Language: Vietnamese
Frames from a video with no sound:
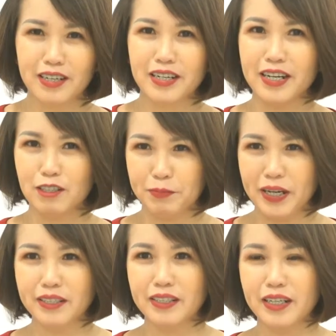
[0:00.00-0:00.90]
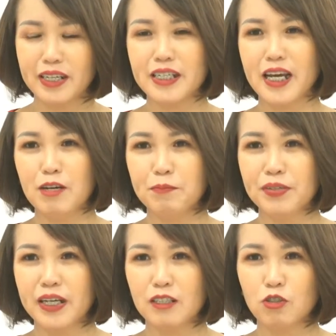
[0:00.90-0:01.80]
Để giảm cân thì các chị
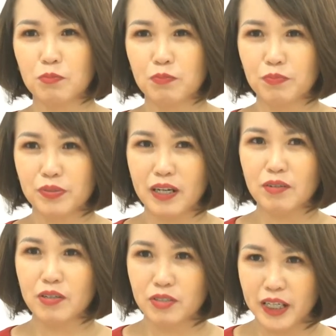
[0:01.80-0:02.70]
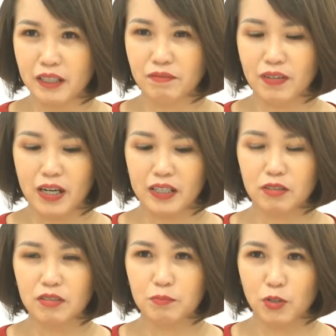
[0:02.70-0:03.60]
em nên dùng theo liệu trình và
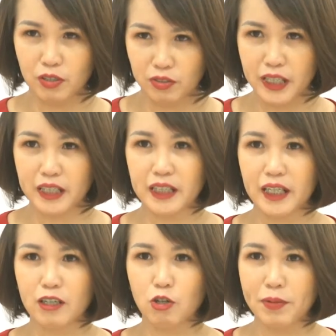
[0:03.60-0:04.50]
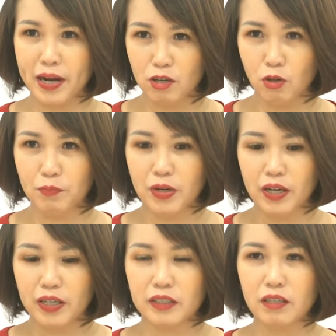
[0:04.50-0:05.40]
một liệu trình thì gồm hai hộp
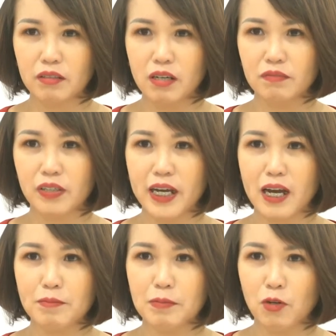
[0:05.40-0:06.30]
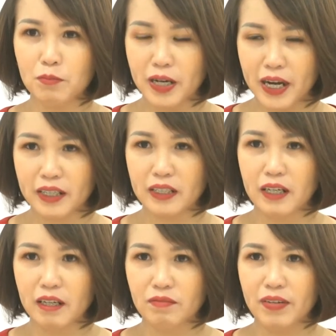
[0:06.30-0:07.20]
tương đương với 24 bữa ăn
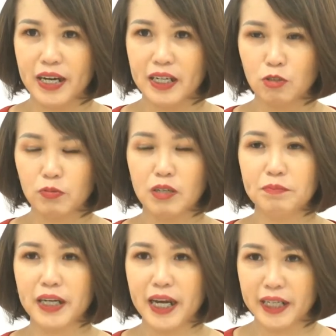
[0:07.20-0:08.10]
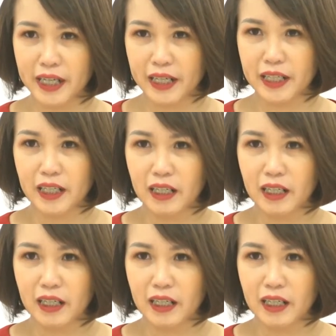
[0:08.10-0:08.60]
và dùng trong 12 ngày.